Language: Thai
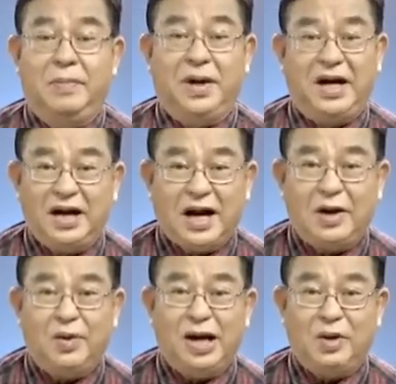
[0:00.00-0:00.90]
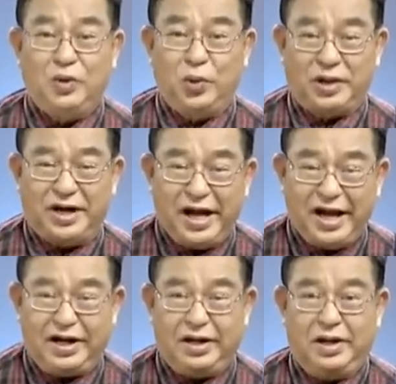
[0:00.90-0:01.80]
ประเทศไทยของเราหยุดนิ่
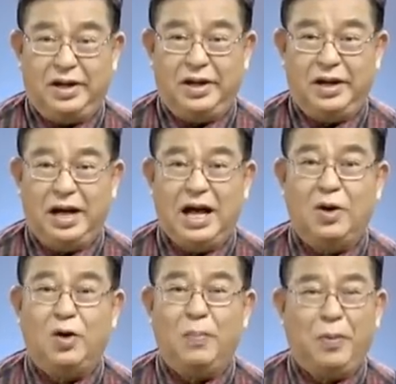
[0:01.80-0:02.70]
ง แล้วก็